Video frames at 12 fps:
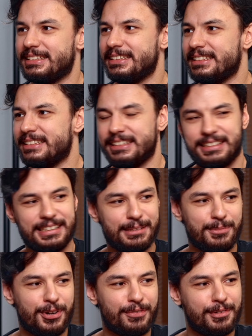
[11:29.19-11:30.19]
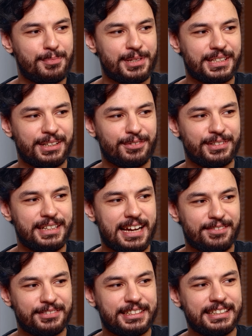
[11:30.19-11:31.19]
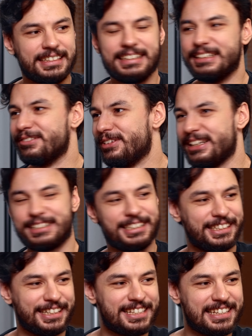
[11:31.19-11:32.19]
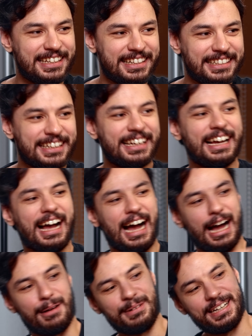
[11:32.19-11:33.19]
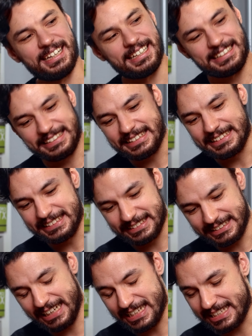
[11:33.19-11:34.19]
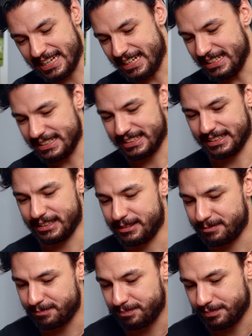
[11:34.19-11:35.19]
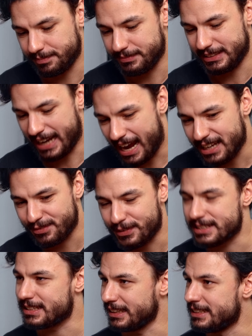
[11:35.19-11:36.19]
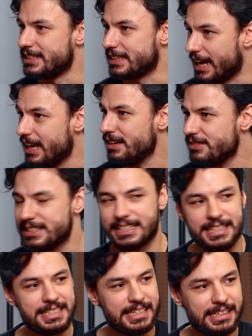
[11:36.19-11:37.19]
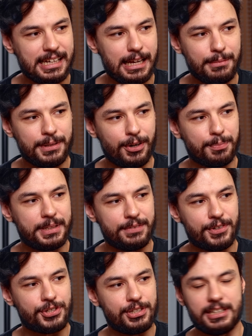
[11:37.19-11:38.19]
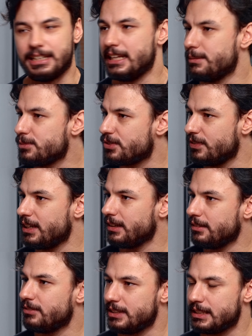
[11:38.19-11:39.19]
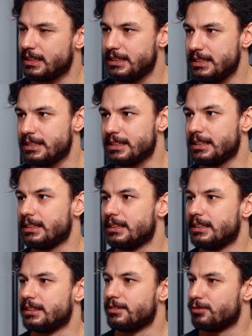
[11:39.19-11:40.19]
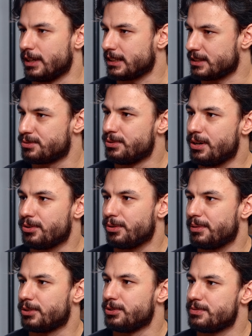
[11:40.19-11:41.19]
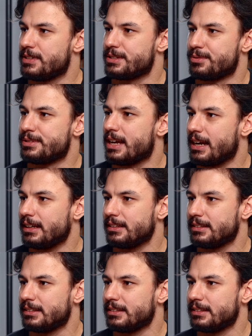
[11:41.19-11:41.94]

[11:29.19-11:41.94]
Die, die, die geht mir irgendwie ein bisschen auf die Nerven. Vielleicht seht ihr das ähnlich. Aber ganz ehrlich, ähm, ja, ich fand es richtig mhm. geil, was ich gesehen habe. Auch mit den verschiedenen Lebenswegen, mhm. wie es ja hieß. Vielleicht kannst du da auch noch mal kurz was zu sagen.